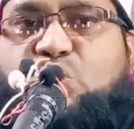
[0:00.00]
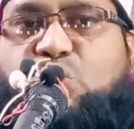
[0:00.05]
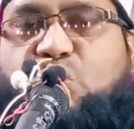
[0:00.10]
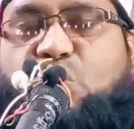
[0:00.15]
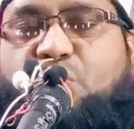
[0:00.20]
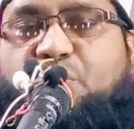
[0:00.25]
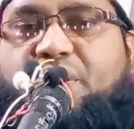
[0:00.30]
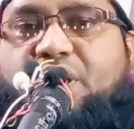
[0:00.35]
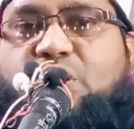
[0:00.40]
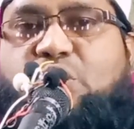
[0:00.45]

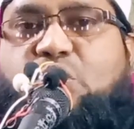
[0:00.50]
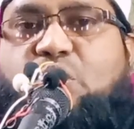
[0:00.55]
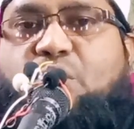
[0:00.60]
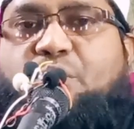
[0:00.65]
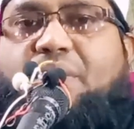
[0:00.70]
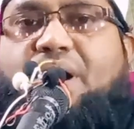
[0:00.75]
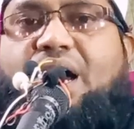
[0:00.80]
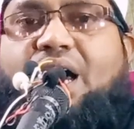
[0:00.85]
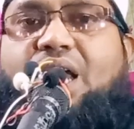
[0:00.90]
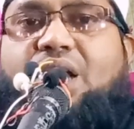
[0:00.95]
তুমি
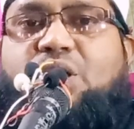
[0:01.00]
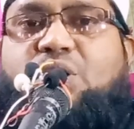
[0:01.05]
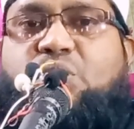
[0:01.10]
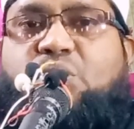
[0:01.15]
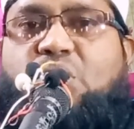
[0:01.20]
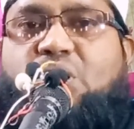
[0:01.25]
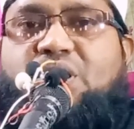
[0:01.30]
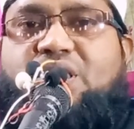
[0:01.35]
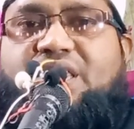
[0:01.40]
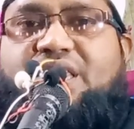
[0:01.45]
তোমার
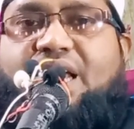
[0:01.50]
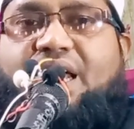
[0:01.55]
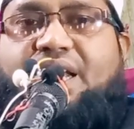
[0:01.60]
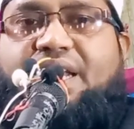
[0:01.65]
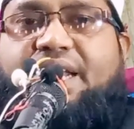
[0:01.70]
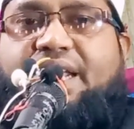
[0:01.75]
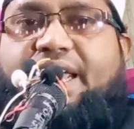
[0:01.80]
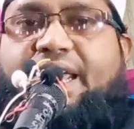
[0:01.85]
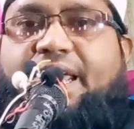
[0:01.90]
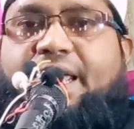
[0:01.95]

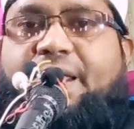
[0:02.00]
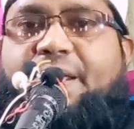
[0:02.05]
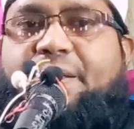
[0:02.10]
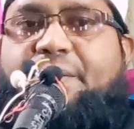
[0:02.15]
সন্তানকে